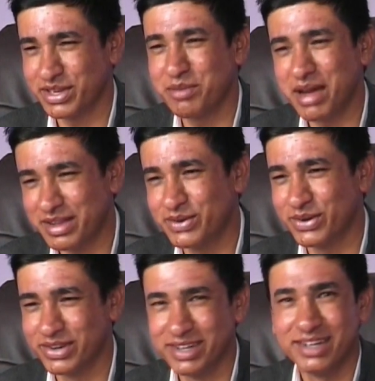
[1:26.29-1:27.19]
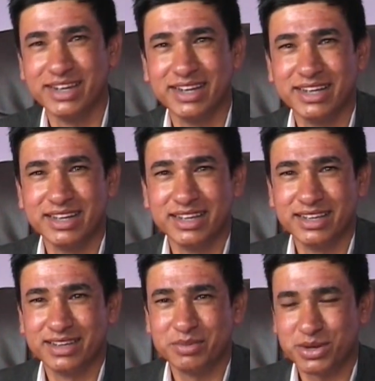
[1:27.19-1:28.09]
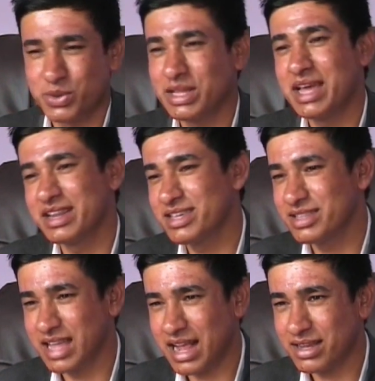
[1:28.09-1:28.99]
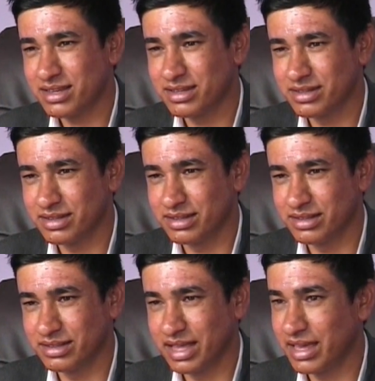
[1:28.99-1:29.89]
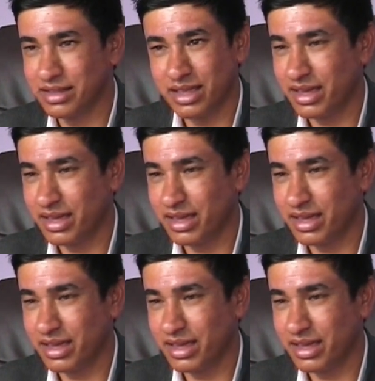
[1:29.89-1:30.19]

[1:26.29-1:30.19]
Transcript: Quatum cho biết là điều quan trọng nhất là anh đang nói về những khuyết tật của mình.